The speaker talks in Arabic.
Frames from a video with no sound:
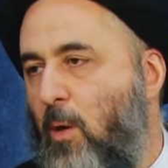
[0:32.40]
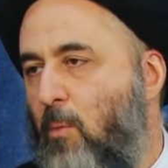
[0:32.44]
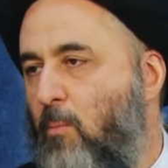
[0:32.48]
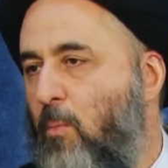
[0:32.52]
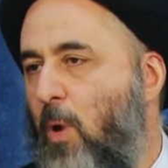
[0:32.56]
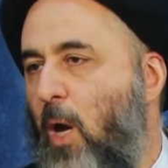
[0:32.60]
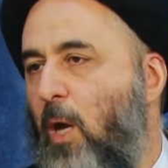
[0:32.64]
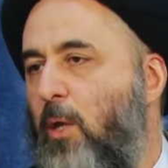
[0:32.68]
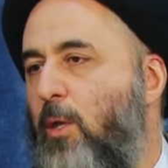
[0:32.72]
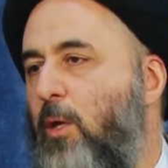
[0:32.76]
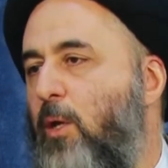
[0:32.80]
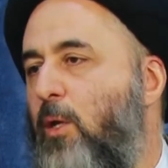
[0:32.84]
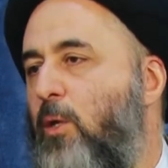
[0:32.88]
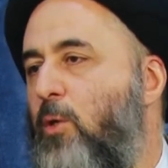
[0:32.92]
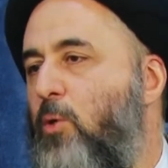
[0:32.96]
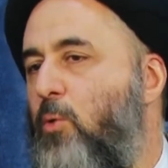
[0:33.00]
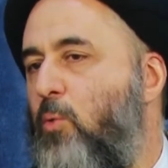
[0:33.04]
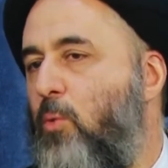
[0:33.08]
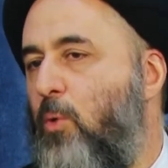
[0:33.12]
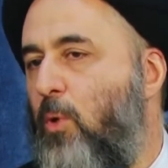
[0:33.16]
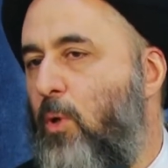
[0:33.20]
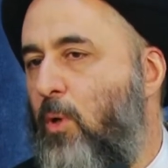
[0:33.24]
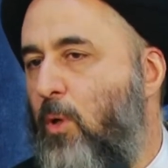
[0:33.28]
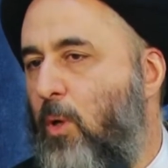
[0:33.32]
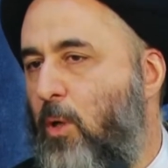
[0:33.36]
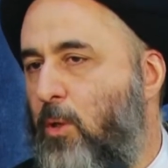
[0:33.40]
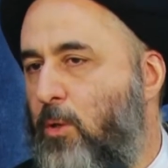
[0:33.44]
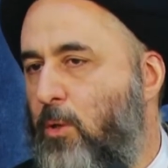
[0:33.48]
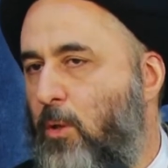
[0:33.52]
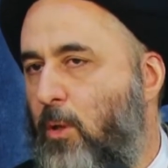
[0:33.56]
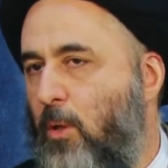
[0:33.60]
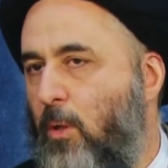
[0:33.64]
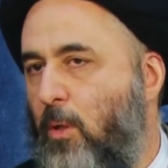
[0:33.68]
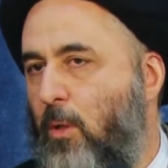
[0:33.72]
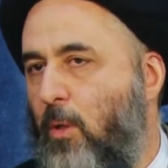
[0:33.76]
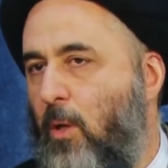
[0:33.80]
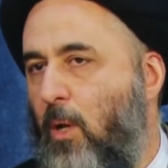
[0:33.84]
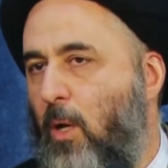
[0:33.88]
بعد رسول الله
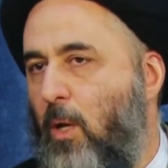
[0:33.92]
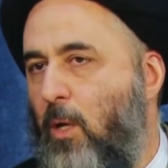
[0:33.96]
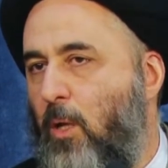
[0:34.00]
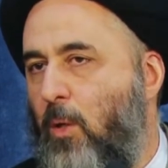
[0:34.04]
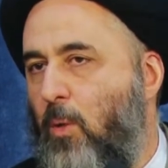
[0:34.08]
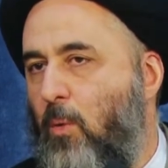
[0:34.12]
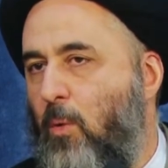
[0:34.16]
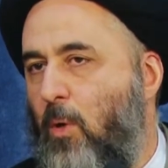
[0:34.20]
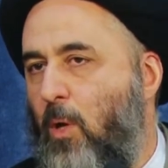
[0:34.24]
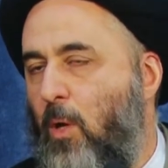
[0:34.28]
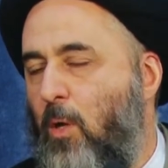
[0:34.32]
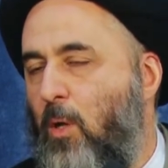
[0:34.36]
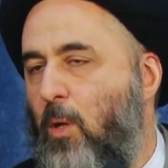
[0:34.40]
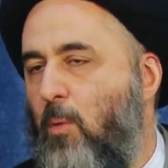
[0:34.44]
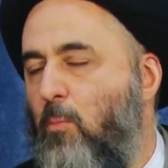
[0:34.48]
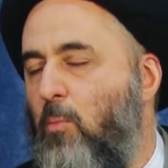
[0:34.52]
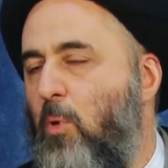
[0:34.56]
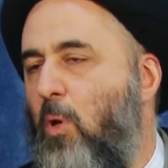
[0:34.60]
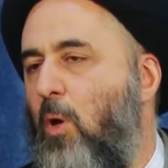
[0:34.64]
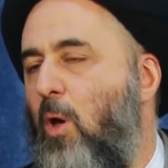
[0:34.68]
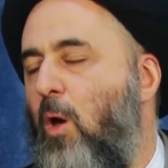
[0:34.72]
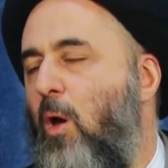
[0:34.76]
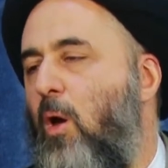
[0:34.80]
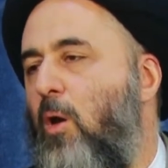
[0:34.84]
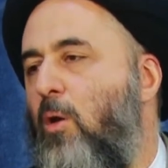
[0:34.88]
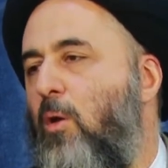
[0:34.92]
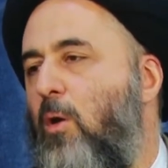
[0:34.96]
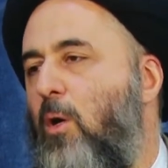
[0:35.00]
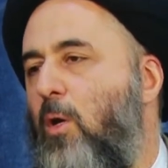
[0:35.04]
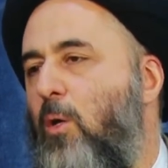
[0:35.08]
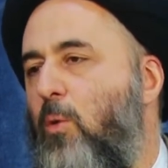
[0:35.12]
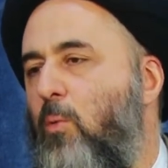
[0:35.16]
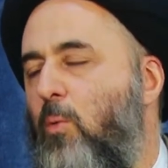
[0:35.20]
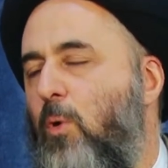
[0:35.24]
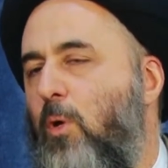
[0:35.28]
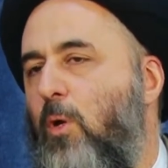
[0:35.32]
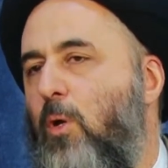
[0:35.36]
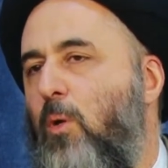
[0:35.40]
صلى الله عليه وآله
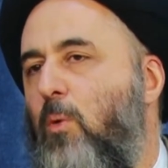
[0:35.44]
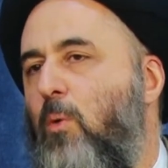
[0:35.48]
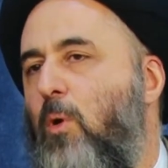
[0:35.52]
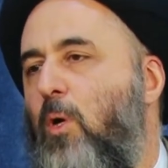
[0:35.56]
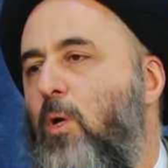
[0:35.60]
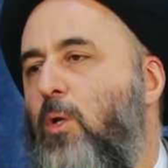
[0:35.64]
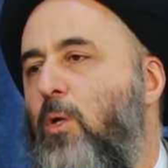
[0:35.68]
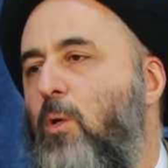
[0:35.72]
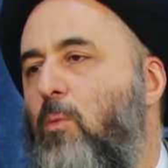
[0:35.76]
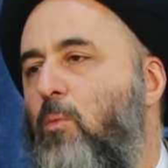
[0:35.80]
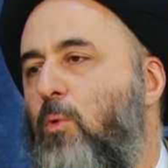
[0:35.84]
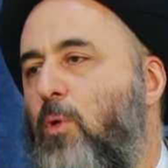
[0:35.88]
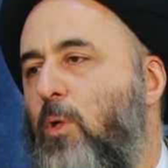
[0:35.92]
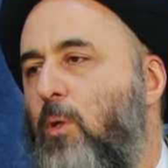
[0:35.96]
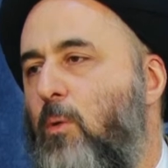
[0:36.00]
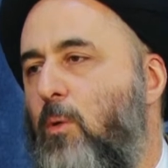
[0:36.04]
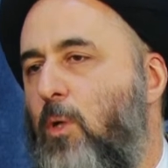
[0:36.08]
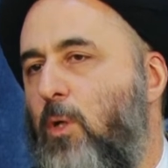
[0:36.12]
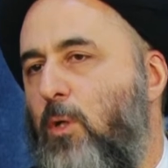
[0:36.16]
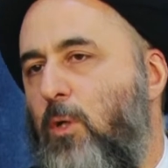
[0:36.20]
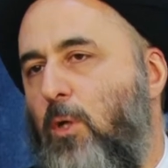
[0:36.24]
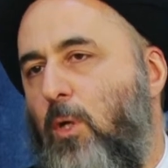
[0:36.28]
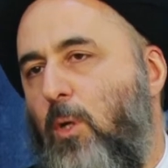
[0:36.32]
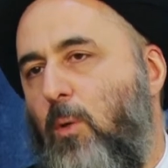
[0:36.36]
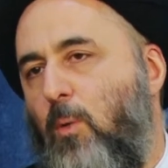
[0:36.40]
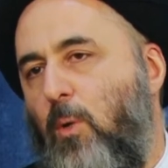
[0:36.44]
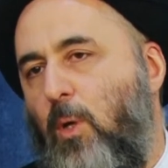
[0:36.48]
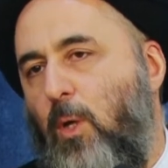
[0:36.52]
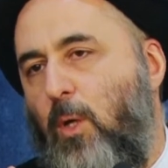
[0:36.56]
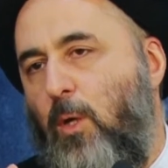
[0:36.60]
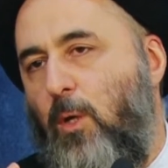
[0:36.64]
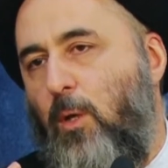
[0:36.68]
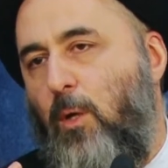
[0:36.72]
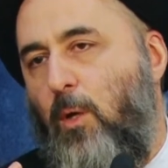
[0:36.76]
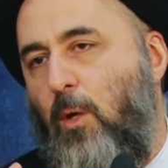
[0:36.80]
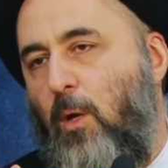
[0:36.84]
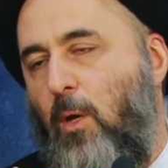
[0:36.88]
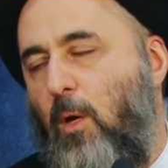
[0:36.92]
بالآيات والروايات المتواترة
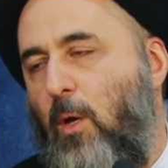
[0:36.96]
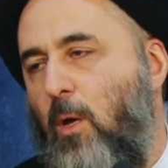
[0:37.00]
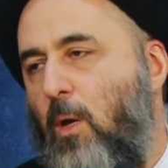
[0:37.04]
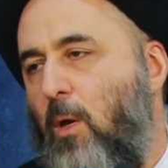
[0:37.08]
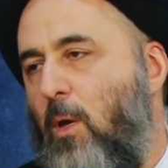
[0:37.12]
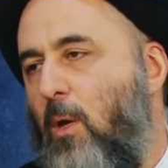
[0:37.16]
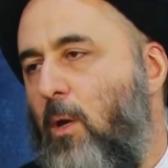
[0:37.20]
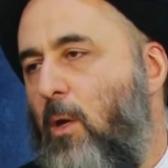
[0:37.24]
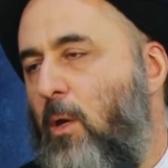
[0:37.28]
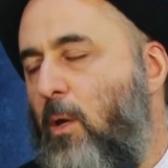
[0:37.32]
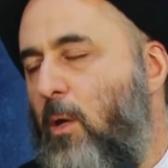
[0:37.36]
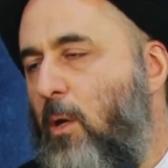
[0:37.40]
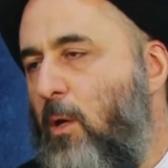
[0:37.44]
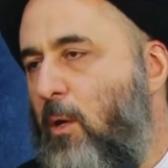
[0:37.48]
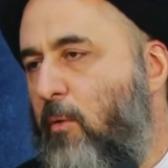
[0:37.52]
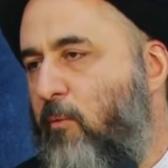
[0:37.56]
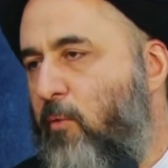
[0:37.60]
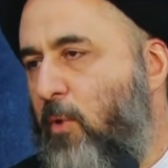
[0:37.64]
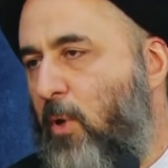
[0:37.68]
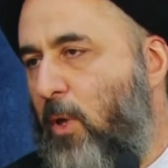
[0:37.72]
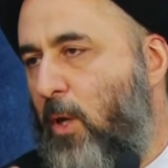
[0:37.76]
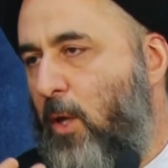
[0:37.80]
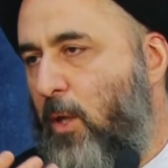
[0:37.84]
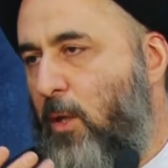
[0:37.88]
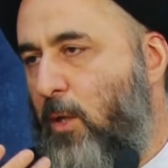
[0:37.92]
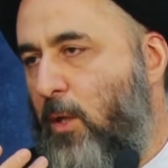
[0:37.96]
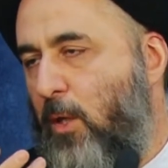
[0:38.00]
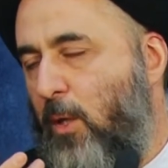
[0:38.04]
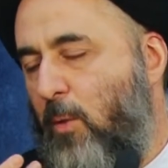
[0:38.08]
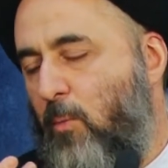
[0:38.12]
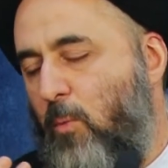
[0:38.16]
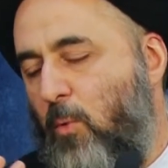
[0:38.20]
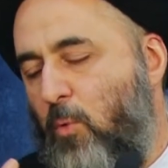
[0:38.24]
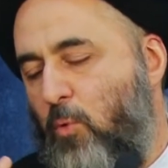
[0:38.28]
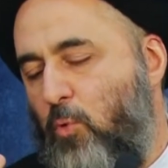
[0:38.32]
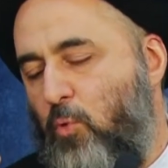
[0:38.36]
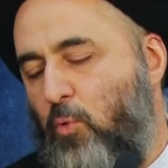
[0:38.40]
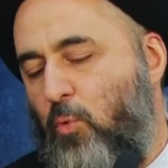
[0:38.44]
وغيرها اللي في الغدير
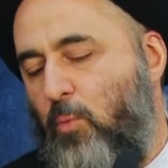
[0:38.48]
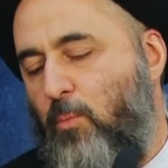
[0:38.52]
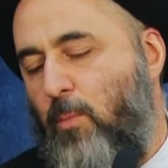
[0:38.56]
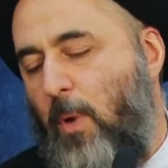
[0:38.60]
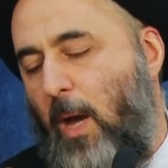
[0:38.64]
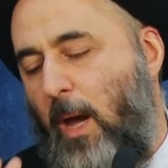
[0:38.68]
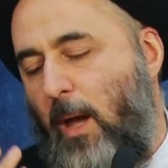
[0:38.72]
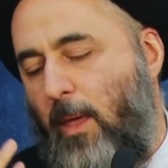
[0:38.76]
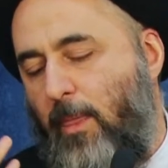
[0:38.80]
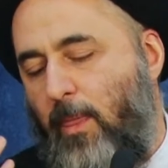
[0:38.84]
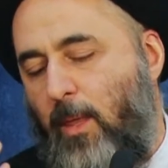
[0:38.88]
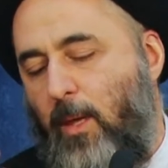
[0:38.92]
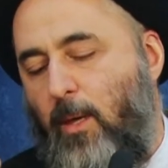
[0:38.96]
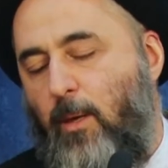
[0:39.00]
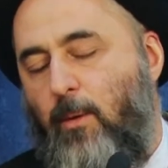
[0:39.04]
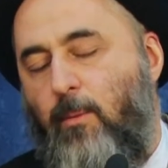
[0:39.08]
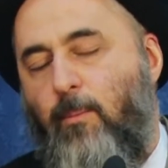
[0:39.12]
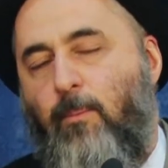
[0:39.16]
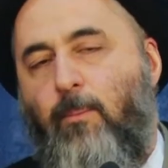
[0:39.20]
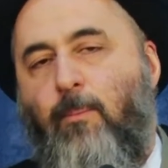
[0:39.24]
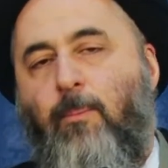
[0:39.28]
موجود بعضها